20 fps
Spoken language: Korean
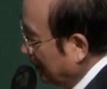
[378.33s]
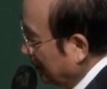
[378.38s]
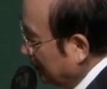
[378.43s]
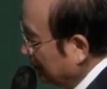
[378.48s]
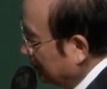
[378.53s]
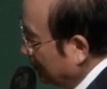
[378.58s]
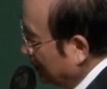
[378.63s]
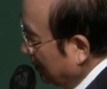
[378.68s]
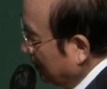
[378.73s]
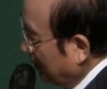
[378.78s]

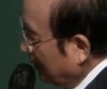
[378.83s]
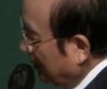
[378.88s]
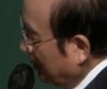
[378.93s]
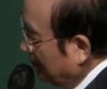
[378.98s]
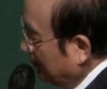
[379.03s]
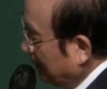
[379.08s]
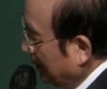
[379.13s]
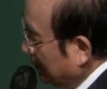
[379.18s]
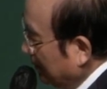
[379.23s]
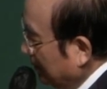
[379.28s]
우리 인간을
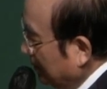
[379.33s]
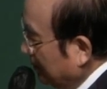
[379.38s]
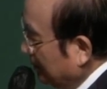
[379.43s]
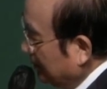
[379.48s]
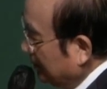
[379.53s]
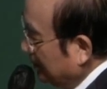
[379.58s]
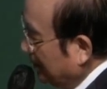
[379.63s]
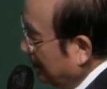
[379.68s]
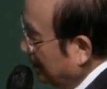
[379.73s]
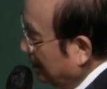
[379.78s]
만들
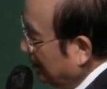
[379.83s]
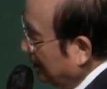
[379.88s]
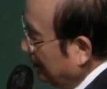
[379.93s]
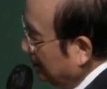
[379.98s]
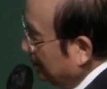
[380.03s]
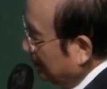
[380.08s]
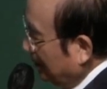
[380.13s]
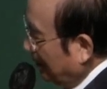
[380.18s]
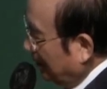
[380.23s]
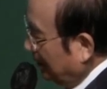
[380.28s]
적에
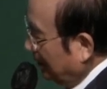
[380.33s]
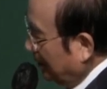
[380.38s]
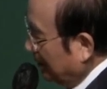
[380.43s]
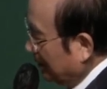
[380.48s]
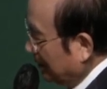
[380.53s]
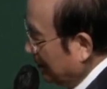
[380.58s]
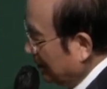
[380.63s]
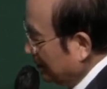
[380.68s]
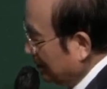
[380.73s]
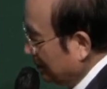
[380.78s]
인간은
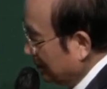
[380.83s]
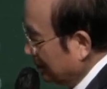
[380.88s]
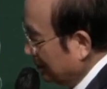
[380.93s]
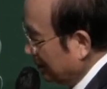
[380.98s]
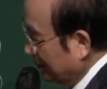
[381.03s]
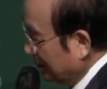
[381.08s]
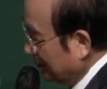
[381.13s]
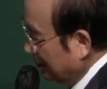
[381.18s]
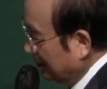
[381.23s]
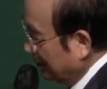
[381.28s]

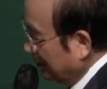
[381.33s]
하나님께서